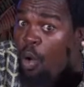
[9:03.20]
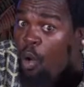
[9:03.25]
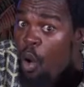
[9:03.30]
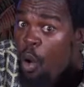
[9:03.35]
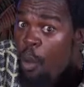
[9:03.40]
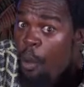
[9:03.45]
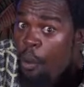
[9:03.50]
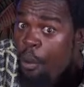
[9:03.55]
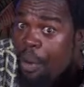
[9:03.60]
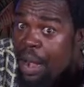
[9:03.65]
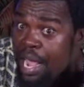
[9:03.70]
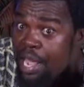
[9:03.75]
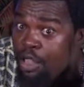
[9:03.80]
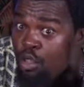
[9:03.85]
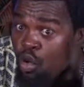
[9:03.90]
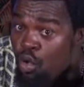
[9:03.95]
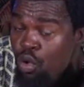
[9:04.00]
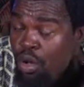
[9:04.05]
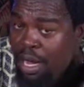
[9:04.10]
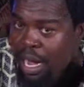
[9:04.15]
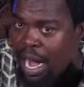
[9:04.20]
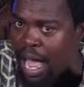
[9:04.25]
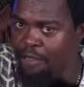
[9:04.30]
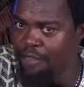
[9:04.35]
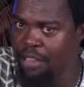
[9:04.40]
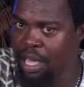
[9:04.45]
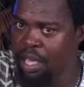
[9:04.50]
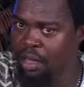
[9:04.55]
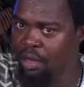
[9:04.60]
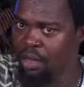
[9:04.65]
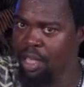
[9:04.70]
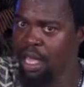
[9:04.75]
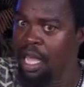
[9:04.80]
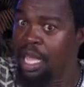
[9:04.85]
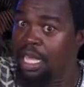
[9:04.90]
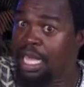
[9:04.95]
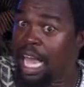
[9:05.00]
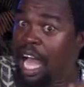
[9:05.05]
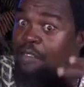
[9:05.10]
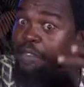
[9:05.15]
compris toute la vie,
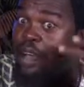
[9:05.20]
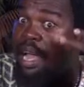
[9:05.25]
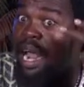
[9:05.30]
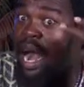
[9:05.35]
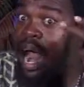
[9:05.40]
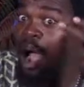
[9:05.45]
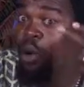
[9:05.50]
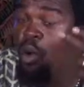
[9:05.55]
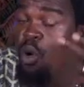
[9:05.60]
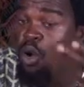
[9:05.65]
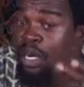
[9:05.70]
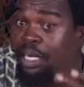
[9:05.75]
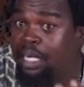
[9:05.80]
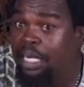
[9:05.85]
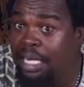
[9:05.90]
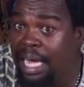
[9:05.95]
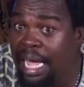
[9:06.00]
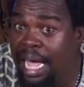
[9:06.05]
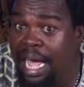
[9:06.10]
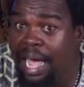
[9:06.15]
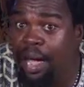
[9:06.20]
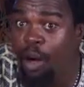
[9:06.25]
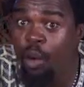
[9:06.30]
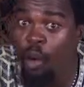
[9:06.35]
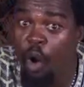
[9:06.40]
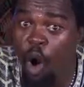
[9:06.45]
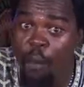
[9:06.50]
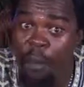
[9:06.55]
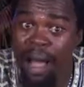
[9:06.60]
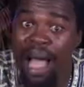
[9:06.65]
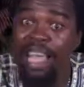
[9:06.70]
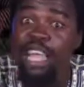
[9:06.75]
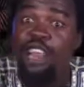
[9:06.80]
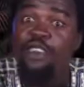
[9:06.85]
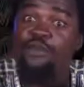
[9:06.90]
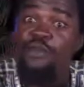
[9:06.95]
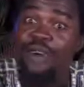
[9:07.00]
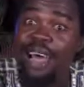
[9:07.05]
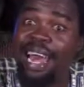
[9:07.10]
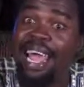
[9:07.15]
qui avait raconté comment il
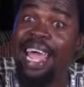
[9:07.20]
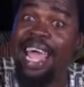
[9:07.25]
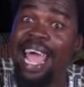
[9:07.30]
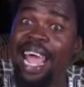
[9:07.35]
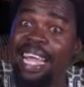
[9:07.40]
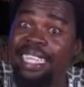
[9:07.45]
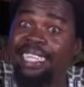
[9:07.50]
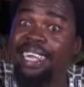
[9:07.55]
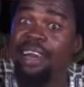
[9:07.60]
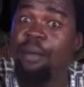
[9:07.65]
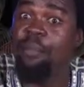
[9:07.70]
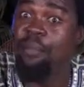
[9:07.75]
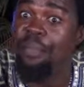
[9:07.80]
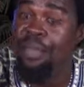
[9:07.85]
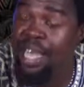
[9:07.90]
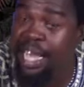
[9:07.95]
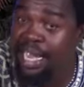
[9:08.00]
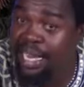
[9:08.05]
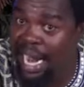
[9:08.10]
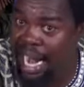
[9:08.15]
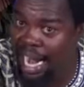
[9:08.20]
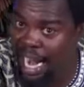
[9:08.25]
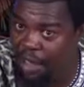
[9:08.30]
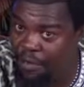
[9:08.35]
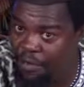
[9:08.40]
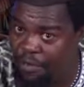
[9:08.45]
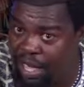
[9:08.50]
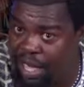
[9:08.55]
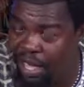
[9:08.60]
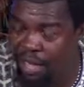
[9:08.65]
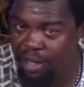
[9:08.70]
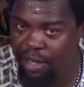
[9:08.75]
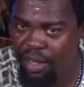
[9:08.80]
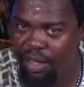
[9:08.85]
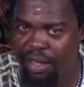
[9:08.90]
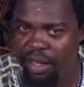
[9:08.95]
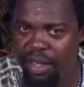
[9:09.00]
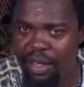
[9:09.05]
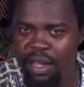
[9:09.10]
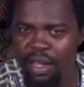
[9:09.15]
fallait être bien dans la vie,
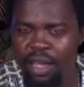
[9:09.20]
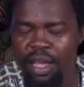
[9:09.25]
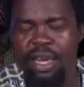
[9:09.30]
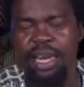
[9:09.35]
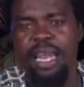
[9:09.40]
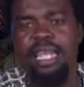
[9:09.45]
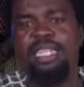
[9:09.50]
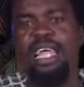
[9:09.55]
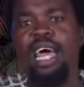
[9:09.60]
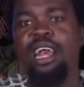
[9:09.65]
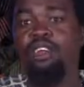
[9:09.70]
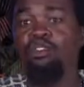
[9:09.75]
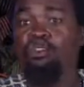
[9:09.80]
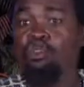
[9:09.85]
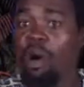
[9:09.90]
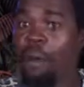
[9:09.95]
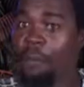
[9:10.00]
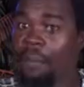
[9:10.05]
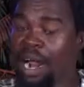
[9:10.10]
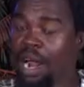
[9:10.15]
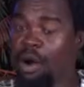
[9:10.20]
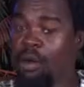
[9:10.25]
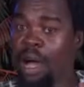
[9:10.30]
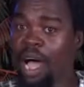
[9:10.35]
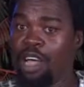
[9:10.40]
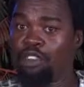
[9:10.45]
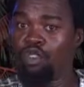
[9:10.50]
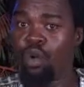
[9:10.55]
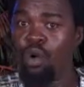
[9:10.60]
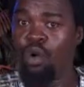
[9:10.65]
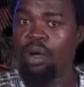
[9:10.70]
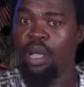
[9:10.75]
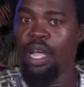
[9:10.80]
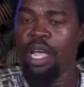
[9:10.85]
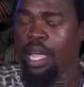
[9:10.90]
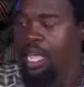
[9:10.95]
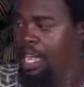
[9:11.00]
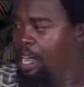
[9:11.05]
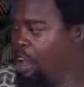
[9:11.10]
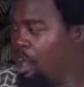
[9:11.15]
Nathalie Touba prend l'oiseau
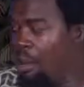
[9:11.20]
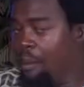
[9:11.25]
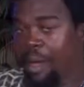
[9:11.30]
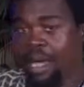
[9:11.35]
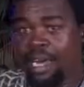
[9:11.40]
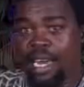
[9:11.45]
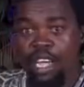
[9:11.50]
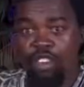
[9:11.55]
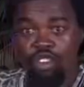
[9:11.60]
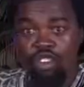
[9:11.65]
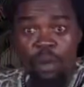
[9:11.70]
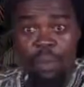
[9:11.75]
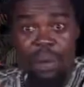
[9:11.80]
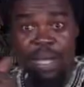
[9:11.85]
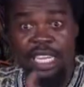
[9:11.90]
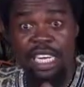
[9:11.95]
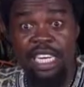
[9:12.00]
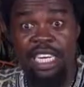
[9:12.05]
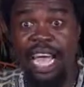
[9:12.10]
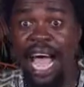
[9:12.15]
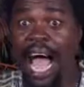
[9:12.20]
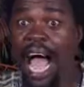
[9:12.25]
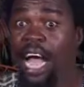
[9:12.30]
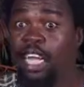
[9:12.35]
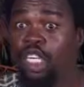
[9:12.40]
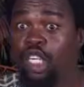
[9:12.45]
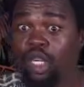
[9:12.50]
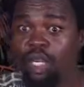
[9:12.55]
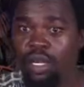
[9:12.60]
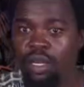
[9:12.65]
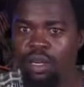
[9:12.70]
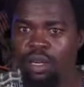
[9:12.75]
il le met dans une petite cage